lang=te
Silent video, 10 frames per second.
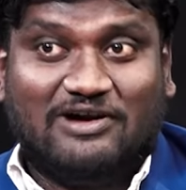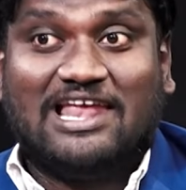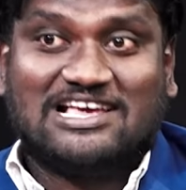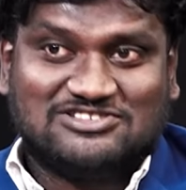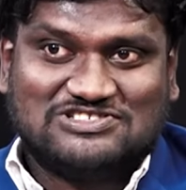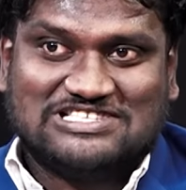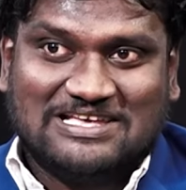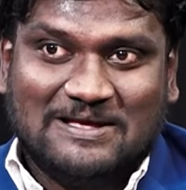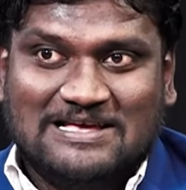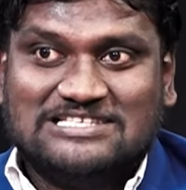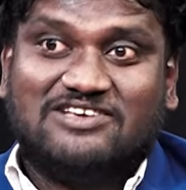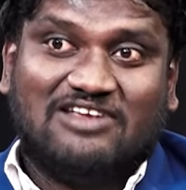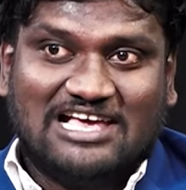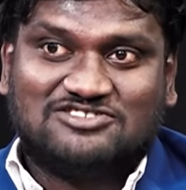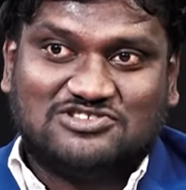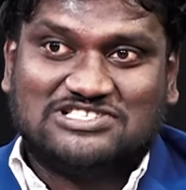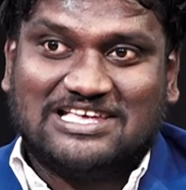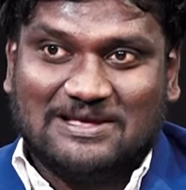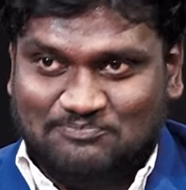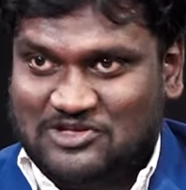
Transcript: ఫైవ్ ల్యాక్స్ వస్తాయి సెవెన్ ల్యాక్స్ వస్తాయి